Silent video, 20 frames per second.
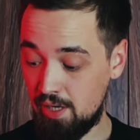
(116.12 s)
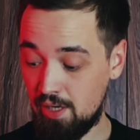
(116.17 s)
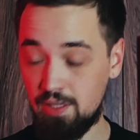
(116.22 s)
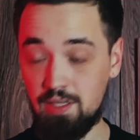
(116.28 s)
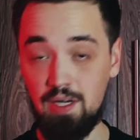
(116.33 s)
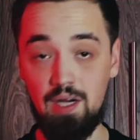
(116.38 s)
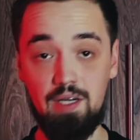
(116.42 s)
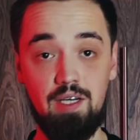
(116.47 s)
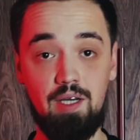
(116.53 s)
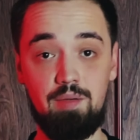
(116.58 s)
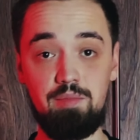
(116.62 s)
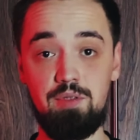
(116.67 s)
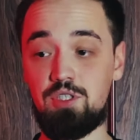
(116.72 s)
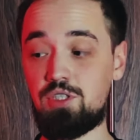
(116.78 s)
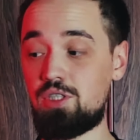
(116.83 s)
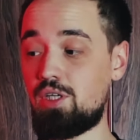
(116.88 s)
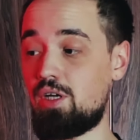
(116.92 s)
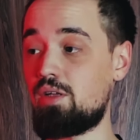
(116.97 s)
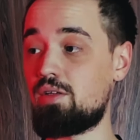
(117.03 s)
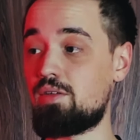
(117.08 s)
Как и
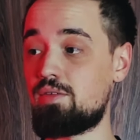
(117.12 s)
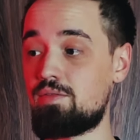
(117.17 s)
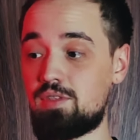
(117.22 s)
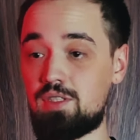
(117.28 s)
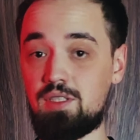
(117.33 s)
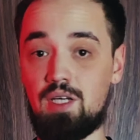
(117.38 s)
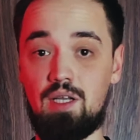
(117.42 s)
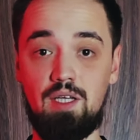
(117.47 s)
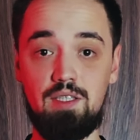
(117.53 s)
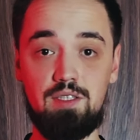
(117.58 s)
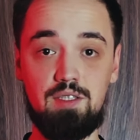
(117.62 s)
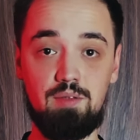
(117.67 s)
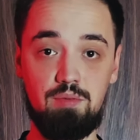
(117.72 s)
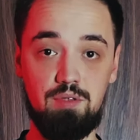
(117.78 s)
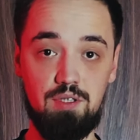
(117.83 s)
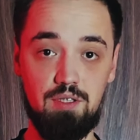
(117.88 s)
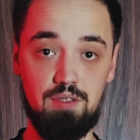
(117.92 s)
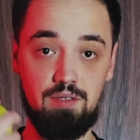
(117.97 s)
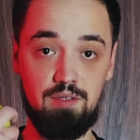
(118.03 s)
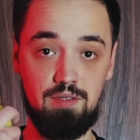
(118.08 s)
обещал, в салате
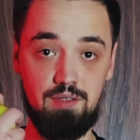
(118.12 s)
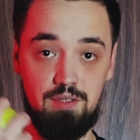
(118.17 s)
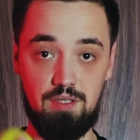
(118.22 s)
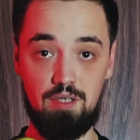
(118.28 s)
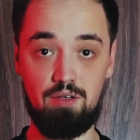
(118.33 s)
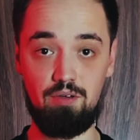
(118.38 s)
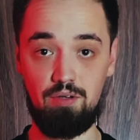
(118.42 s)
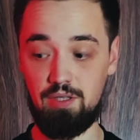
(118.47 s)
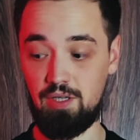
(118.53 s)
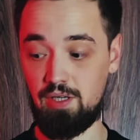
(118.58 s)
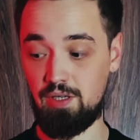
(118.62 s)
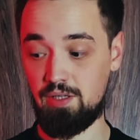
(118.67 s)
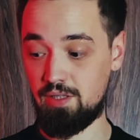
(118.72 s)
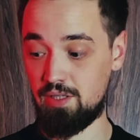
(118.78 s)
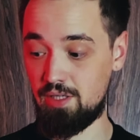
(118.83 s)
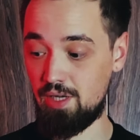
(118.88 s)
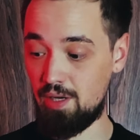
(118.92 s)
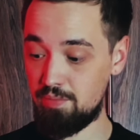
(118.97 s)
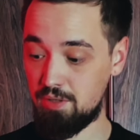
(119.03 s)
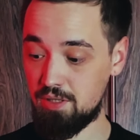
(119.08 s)
будет зеленое
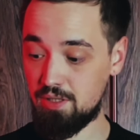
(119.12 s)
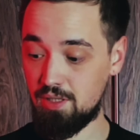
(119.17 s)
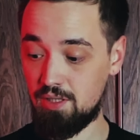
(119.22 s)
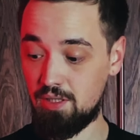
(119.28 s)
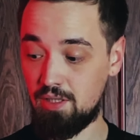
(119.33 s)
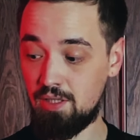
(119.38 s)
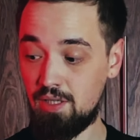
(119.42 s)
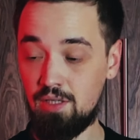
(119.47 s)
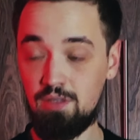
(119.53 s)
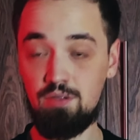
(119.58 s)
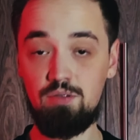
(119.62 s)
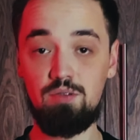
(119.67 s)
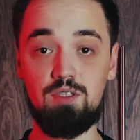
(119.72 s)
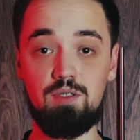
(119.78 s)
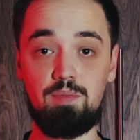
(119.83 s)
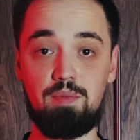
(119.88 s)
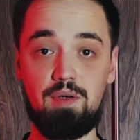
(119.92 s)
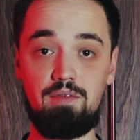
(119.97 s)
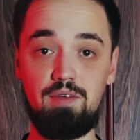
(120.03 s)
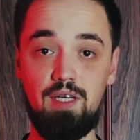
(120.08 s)
яблоко. Ну и
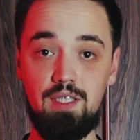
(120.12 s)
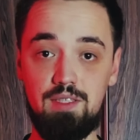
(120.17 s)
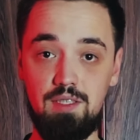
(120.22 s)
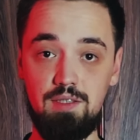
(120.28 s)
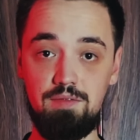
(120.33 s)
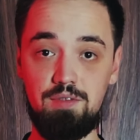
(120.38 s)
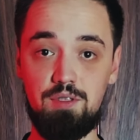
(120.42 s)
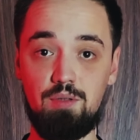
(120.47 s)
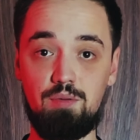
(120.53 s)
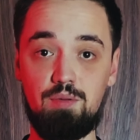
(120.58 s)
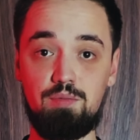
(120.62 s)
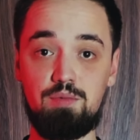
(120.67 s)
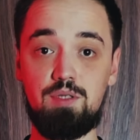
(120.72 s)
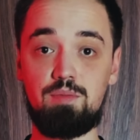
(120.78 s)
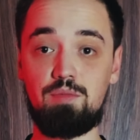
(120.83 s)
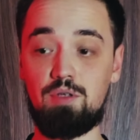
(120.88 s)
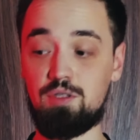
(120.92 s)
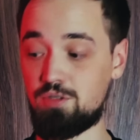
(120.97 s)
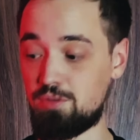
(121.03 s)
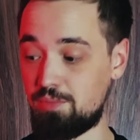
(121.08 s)
заправлять это все мы будем,
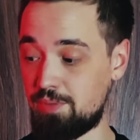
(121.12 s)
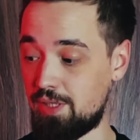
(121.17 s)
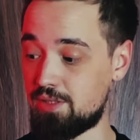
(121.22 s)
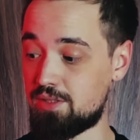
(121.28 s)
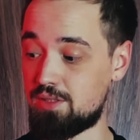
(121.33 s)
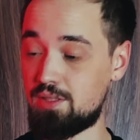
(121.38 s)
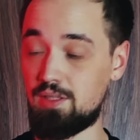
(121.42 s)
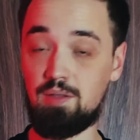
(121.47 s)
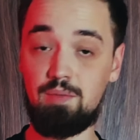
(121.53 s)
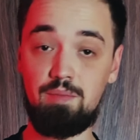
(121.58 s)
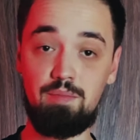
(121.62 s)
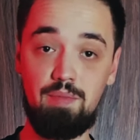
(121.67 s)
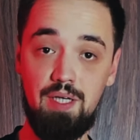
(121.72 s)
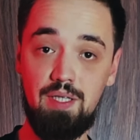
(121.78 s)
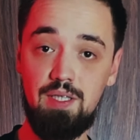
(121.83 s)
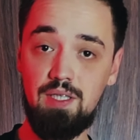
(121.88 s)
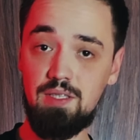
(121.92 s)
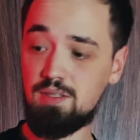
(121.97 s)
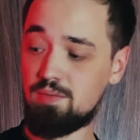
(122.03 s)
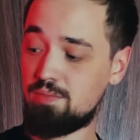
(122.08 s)
разумеется,
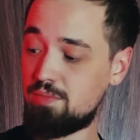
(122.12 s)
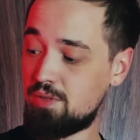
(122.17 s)
майонезом,